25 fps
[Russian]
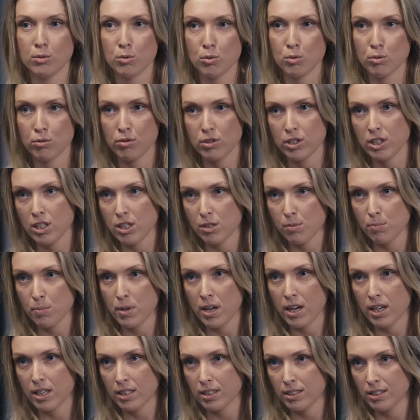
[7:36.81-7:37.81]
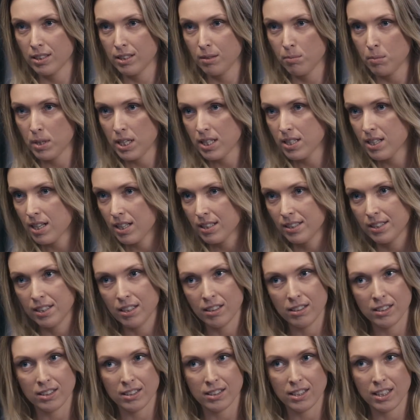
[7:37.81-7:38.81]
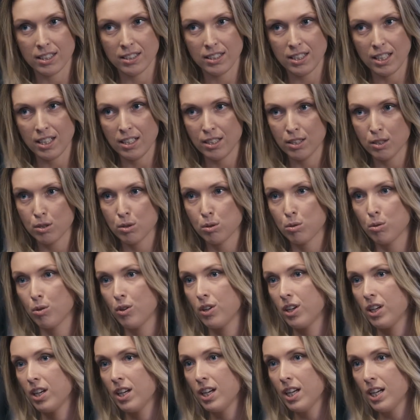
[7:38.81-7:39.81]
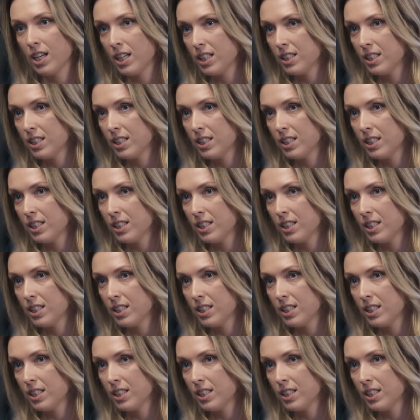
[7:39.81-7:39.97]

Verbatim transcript: То есть у вас есть пиар и медиа отдел, это отдельная история.